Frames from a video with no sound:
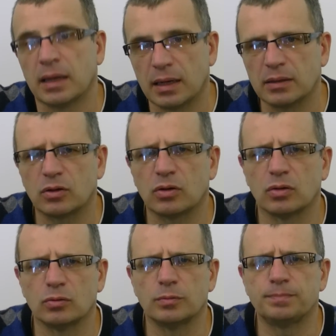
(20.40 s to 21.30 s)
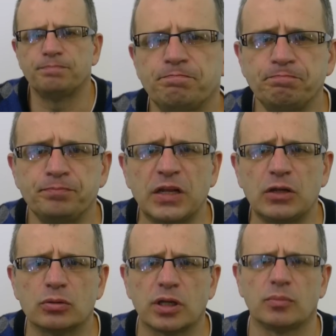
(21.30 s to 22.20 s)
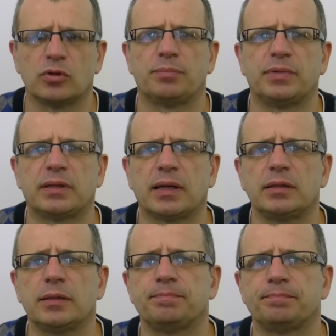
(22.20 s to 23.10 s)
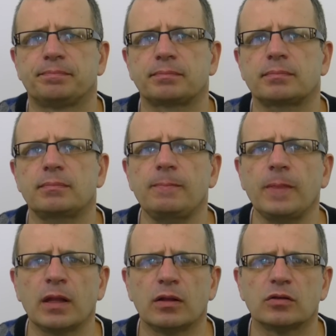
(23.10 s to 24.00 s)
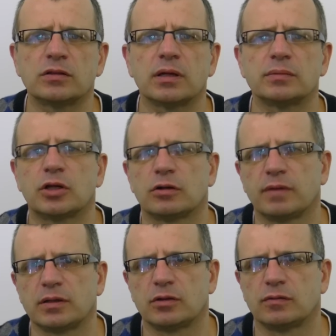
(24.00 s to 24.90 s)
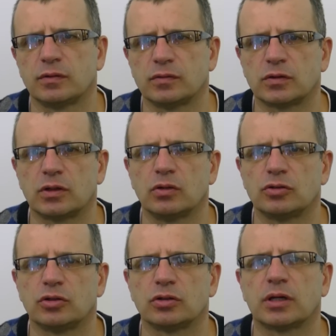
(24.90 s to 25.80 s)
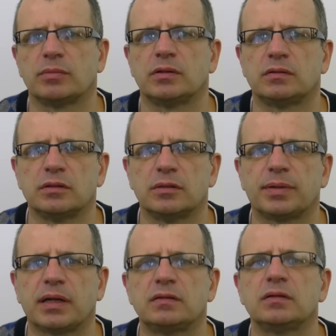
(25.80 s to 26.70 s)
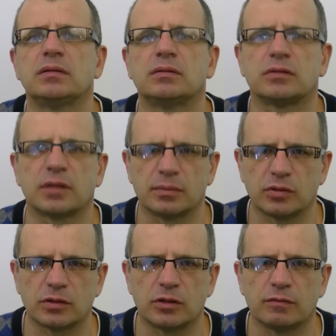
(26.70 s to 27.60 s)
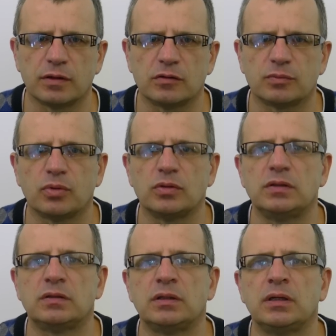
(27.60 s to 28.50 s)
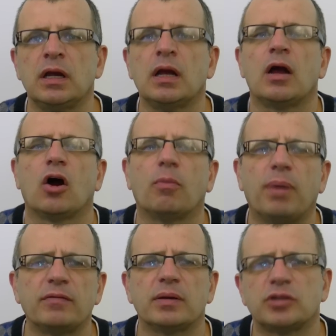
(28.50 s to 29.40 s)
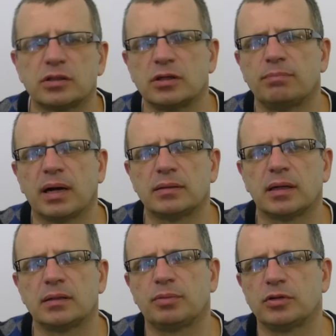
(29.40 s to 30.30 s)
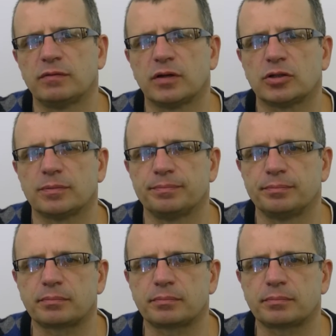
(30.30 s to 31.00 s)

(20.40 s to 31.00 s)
alkoholu. I tutaj moje pytanie. Dostałem skierowanie do Wojewódzkiego Ośrodka Medycyny Pracy, dostałem to skierowanie z Policji. Obawiam się tych badań, ponieważ